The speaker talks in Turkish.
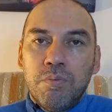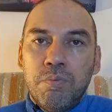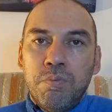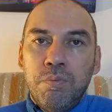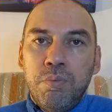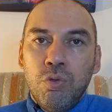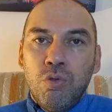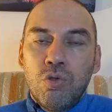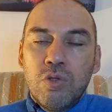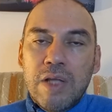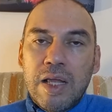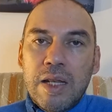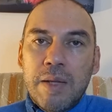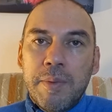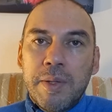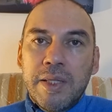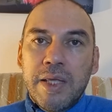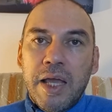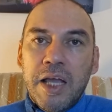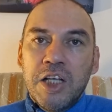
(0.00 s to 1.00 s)
bu
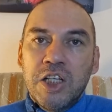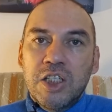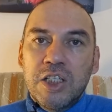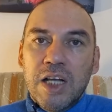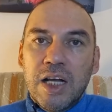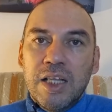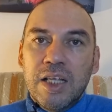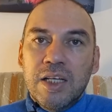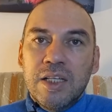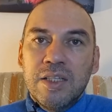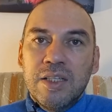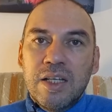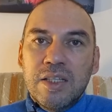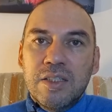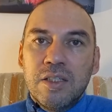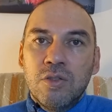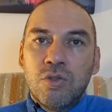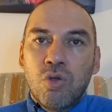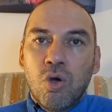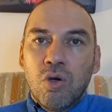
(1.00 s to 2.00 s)
düzenlemede eşyaların
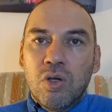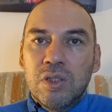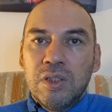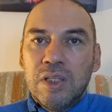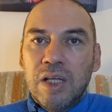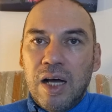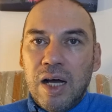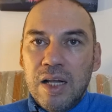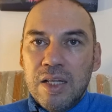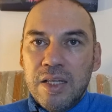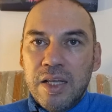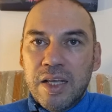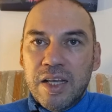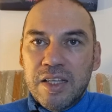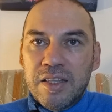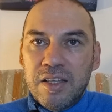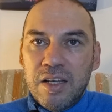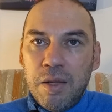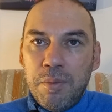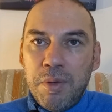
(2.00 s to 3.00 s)
nasıl token haline
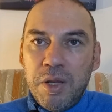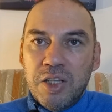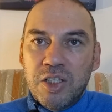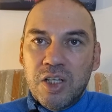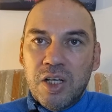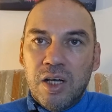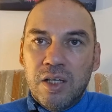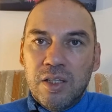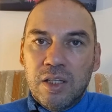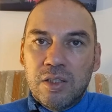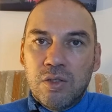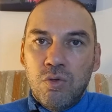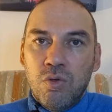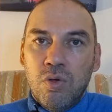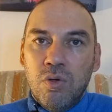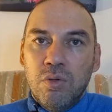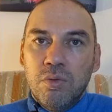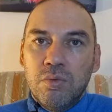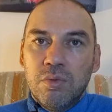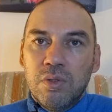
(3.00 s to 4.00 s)
getirebileceği
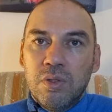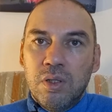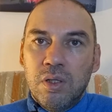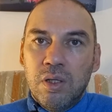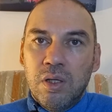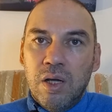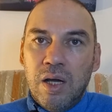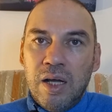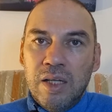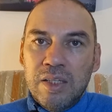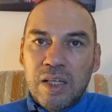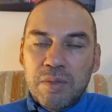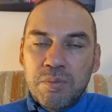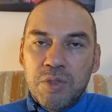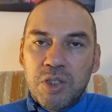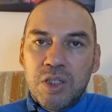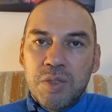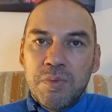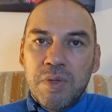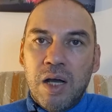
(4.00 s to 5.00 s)
anlatılıyor. Ee,
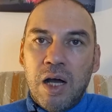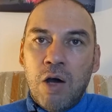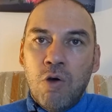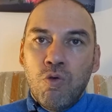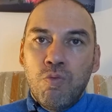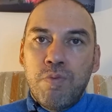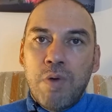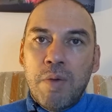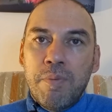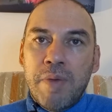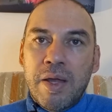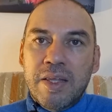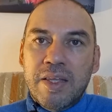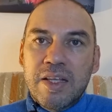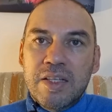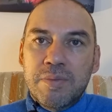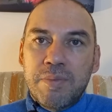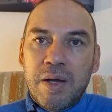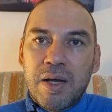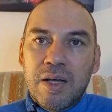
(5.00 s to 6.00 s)
anlatmıştım ya Avrupa
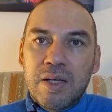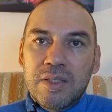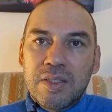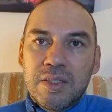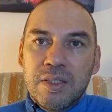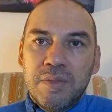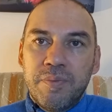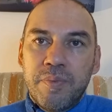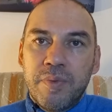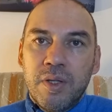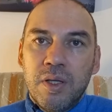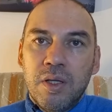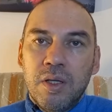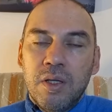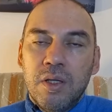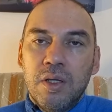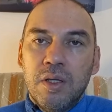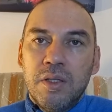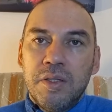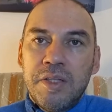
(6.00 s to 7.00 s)
Merkez Bankası
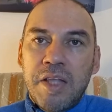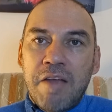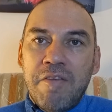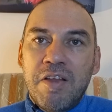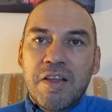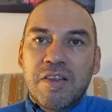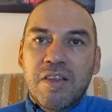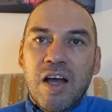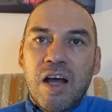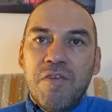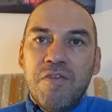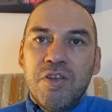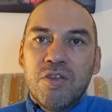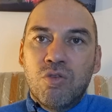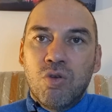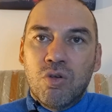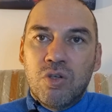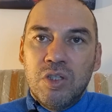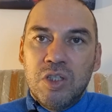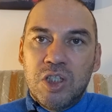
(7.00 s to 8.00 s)
devlet
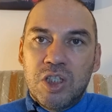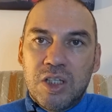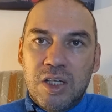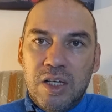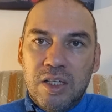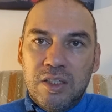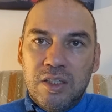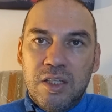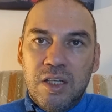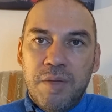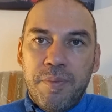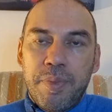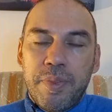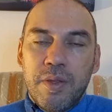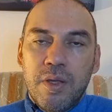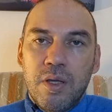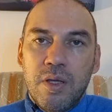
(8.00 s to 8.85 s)
tahvili token'ı çıkardı diye.